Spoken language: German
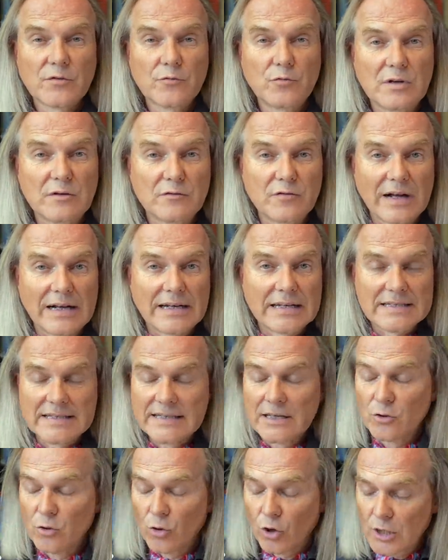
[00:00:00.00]
Für den Fall, dass Sie
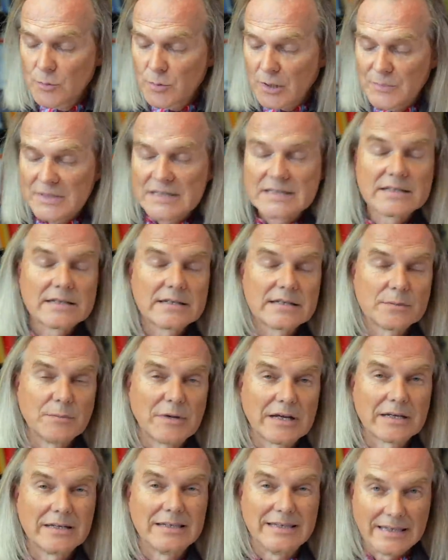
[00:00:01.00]
hier neu bei mir sind, ich
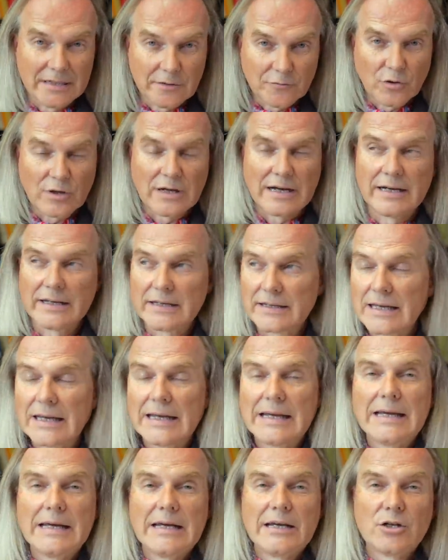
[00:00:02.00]
mache jede Woche ein
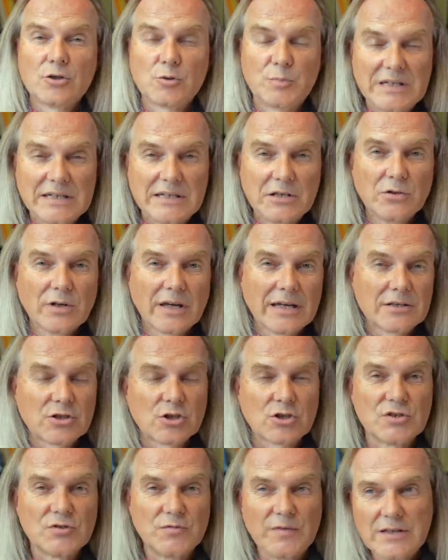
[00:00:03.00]

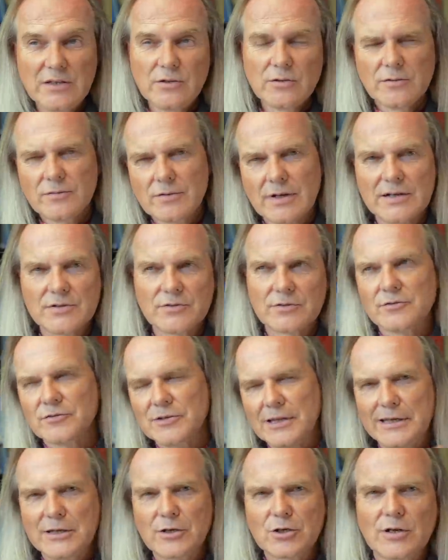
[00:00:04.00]
spieltheoretisches Video, also
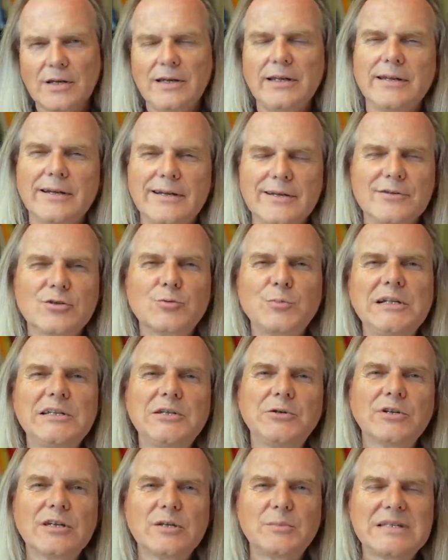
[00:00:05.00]
lege
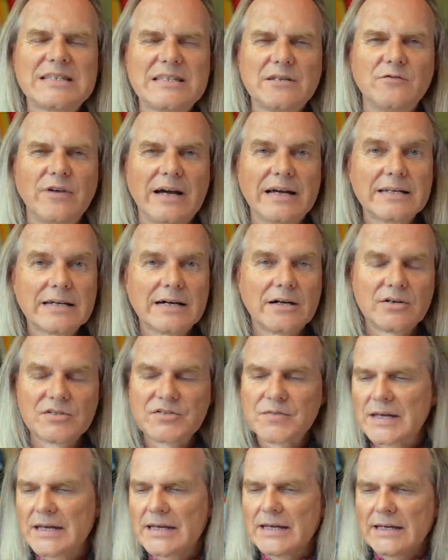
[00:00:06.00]
Spieltheorie ein bisschen weiter
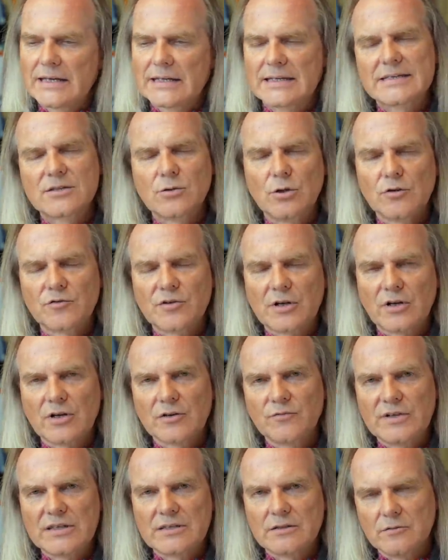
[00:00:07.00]
aus. Das sind oft auch
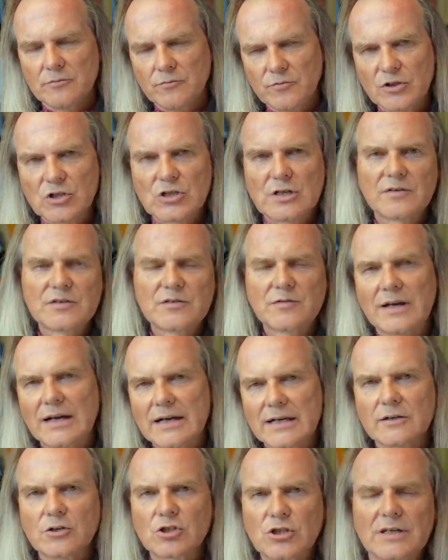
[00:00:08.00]
irgendwelche
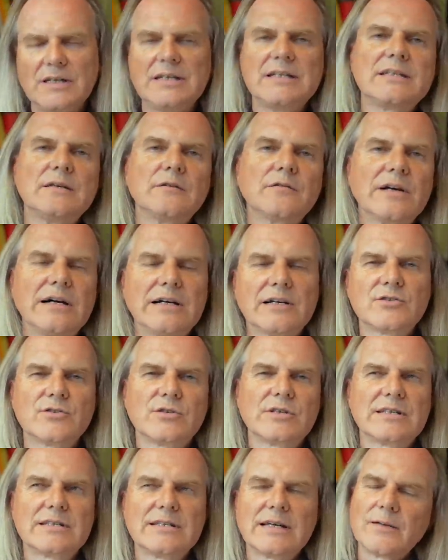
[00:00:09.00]
Wirtschaftsfragen, Statistikfragen,
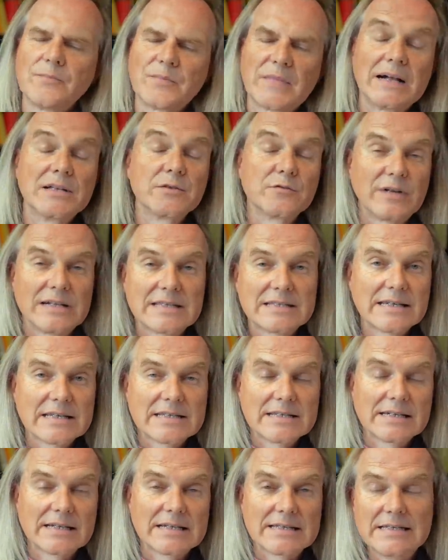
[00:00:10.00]
solche Sachen. Also, falls Sie
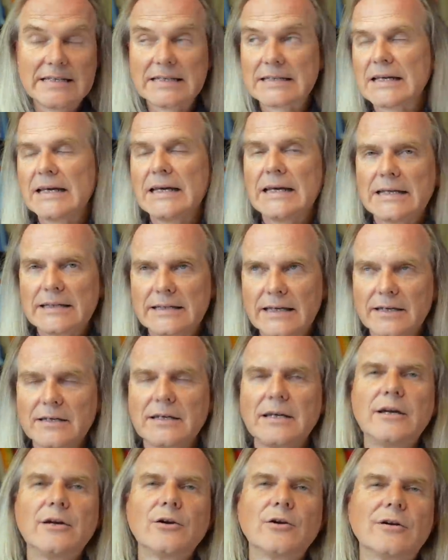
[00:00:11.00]
das interessiert, dann
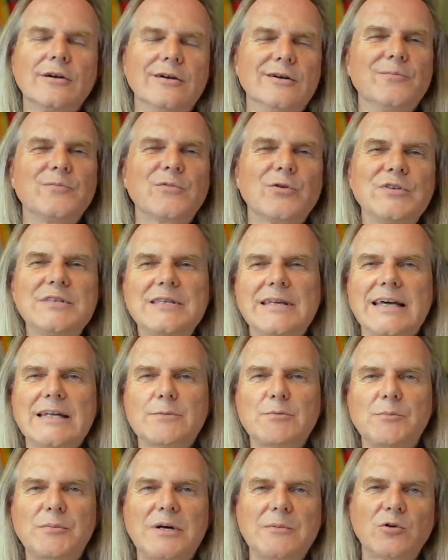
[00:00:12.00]
ähm, können Sie
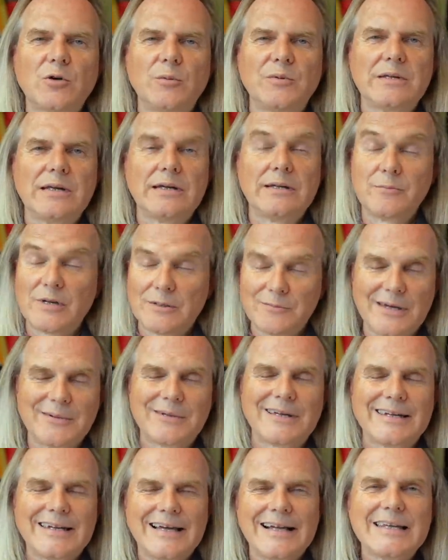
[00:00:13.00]
gerne bei meinem, äh, bei
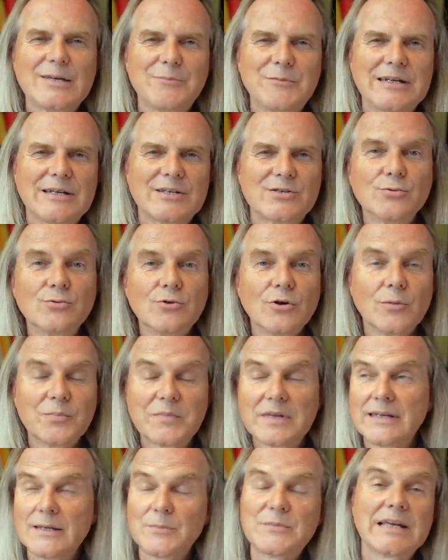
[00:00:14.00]
meinem Kanal hier mit
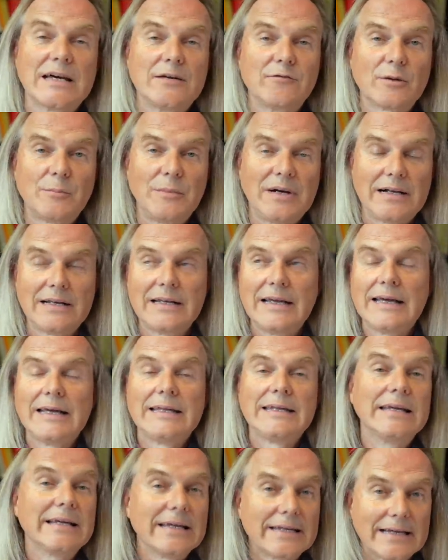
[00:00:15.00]
dazukommen, indem Sie einfach mal
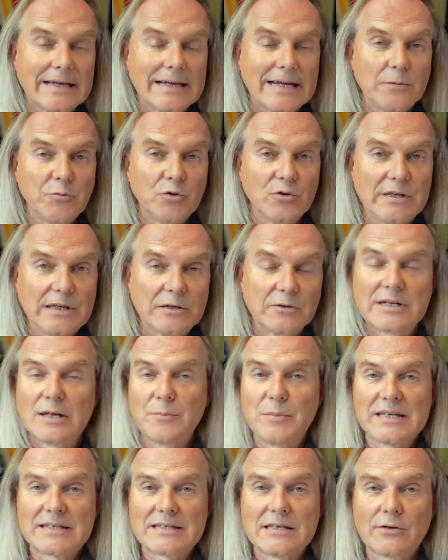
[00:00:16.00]
den Kanal abonnieren und
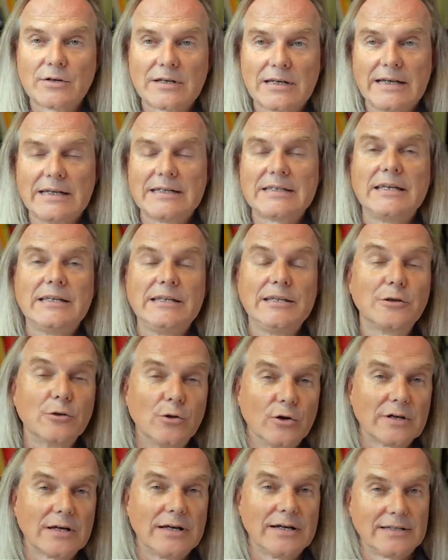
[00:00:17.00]
am besten auch gleich die
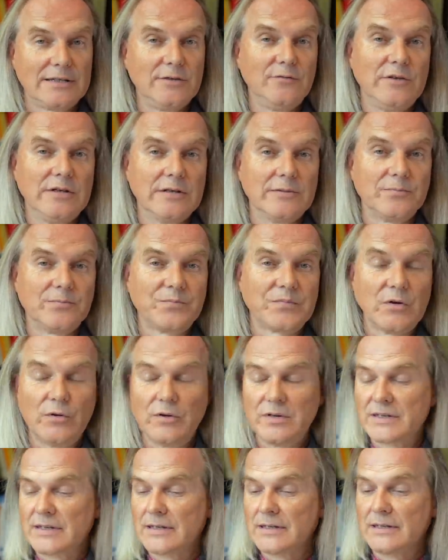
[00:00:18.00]
Glocke aktivieren.
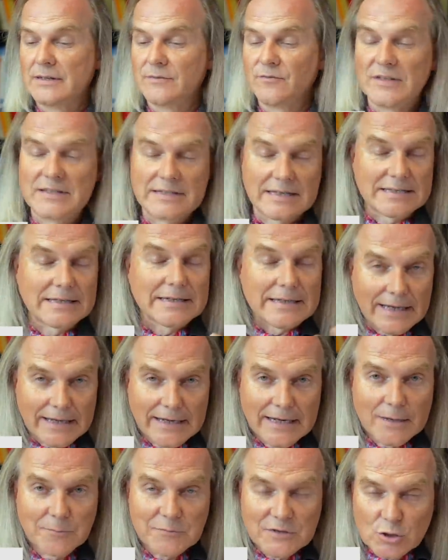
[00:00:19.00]
Und wenn Sie das
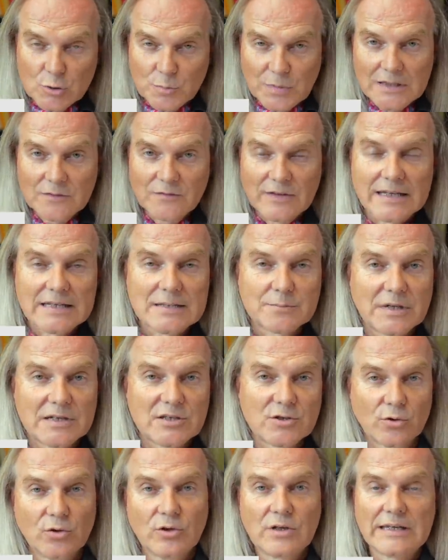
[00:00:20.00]
getan haben, dann springen wir jetzt mal
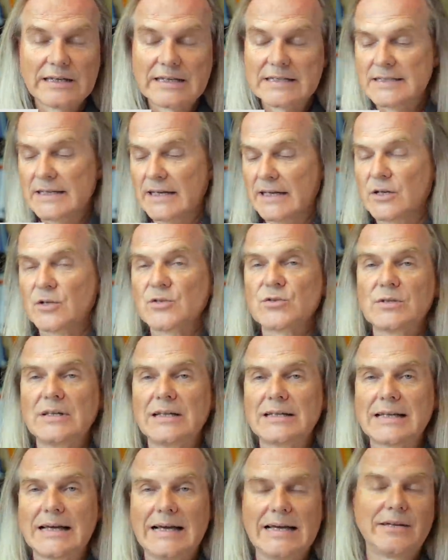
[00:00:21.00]
zurück in das Jahr
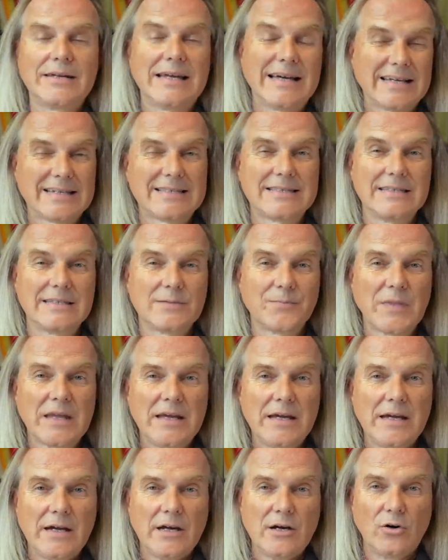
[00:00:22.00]
1983.
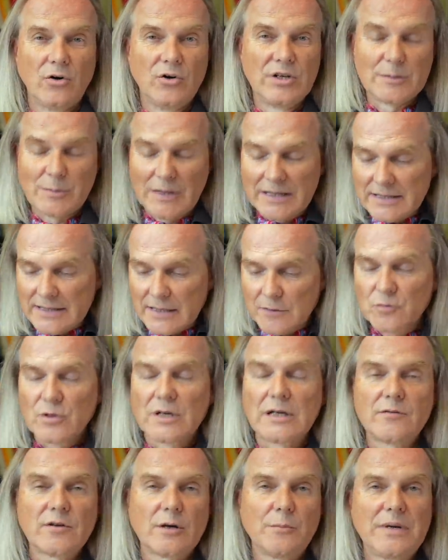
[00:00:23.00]
Und ich blende Ihnen
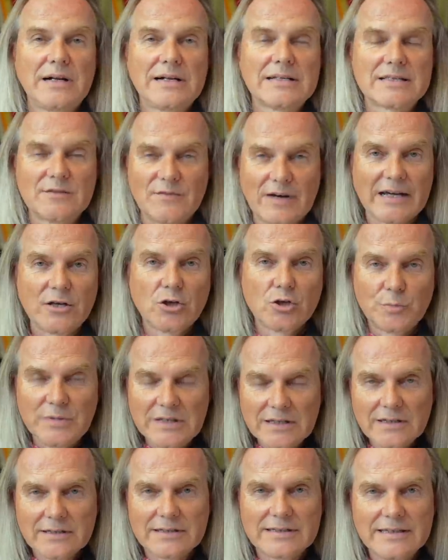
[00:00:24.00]
dafür einfach mal zwei
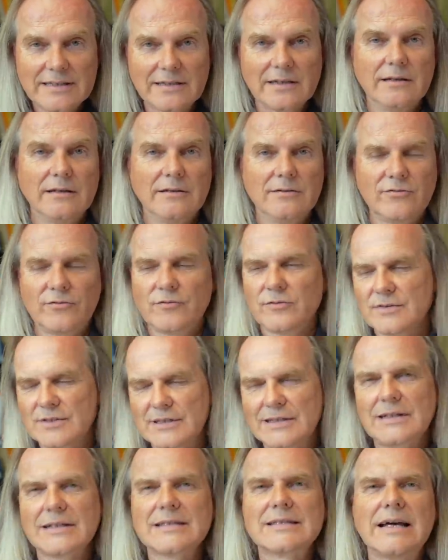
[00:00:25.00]
Spiegeltitel
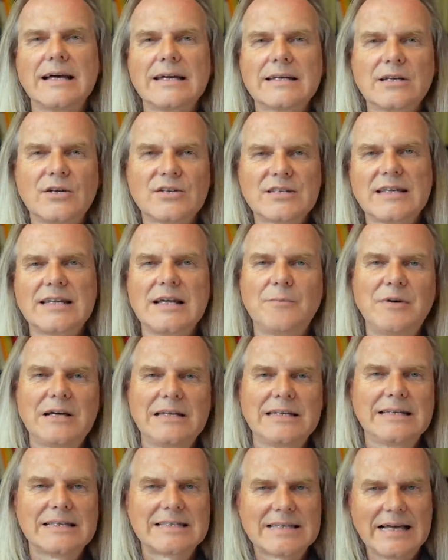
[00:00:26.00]
Titelseiten aus der
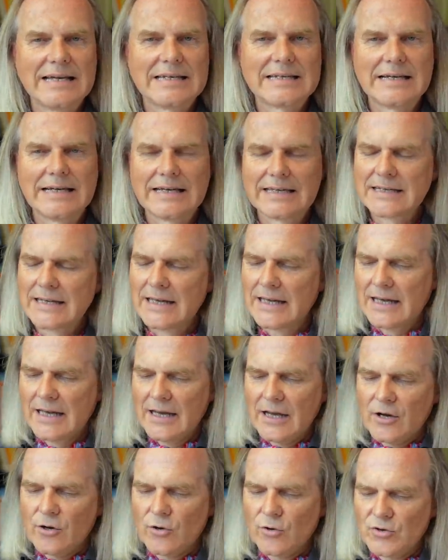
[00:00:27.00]
damaligen Zeit ein.
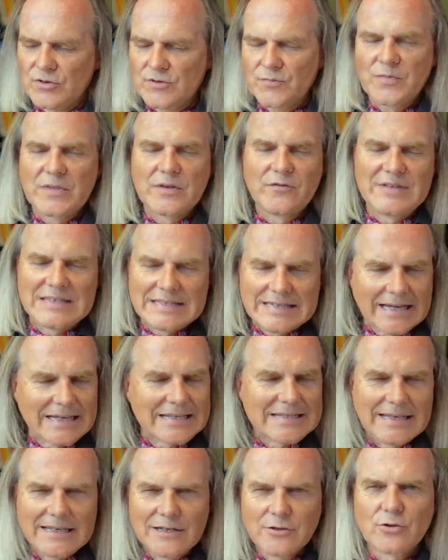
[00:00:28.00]
Und wie Sie
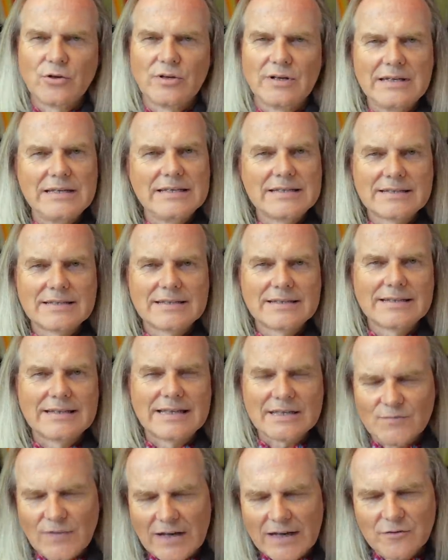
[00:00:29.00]
daran sehen können, ist,
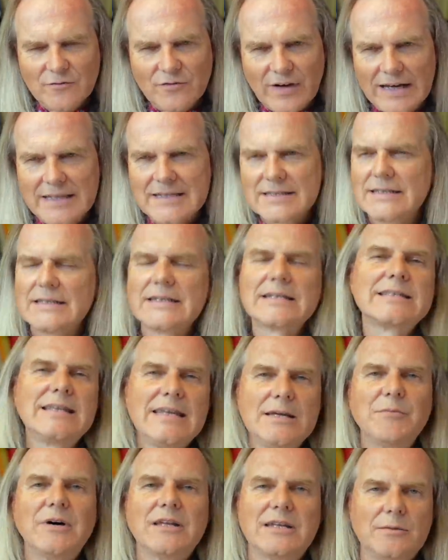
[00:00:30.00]
das war ein wahnsinniges
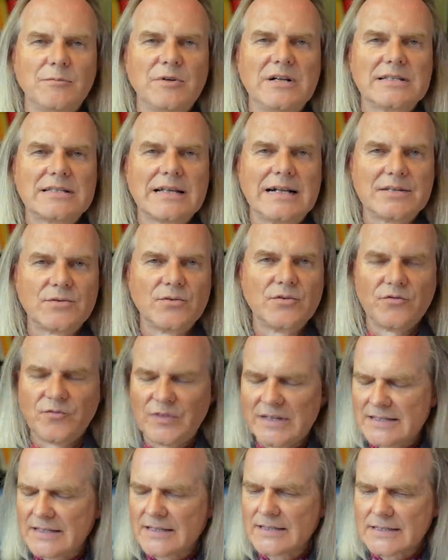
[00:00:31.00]
Thema damals. Also
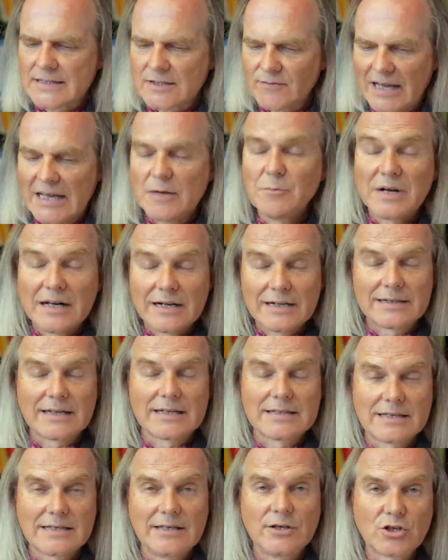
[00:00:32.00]
wenn Sie es zweimal
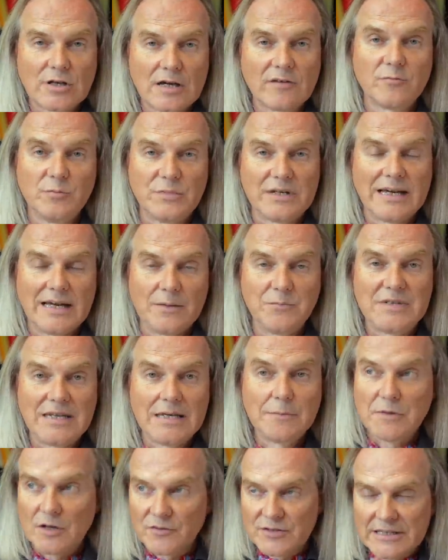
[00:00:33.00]
tatsächlich schaffen, mit einem
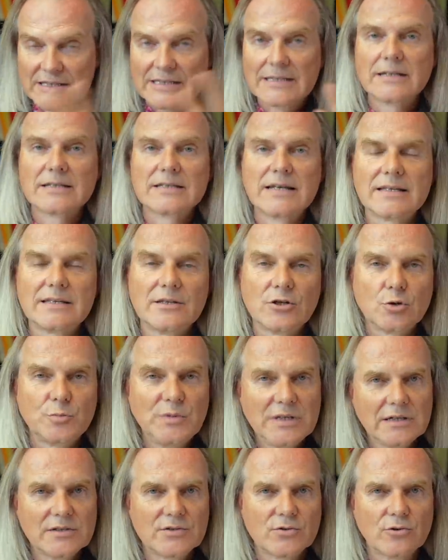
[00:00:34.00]
Thema auf die Titelseite des
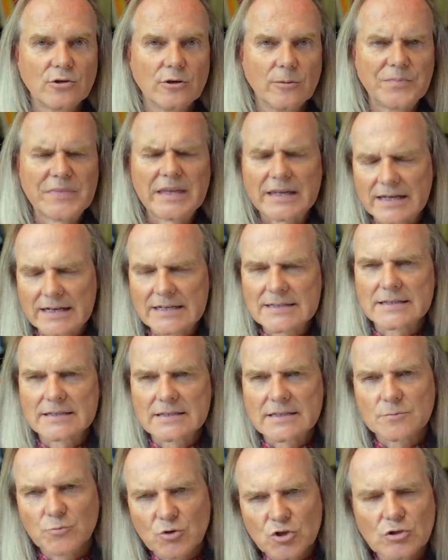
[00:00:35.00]
Spiegel zu kommen, dann heißt das,
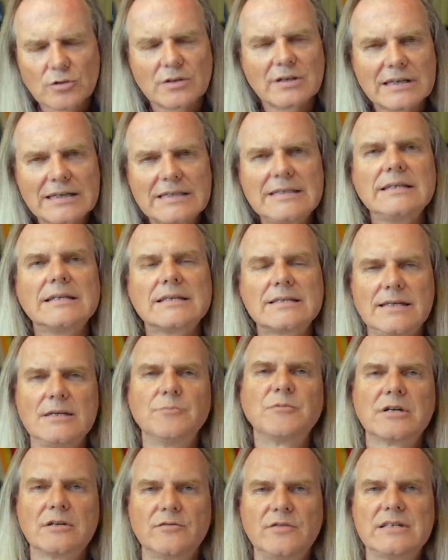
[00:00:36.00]
es muss schon ein richtiges
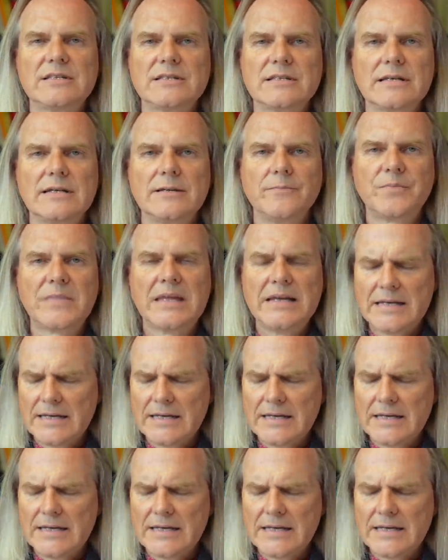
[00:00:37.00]
Thema gewesen sein.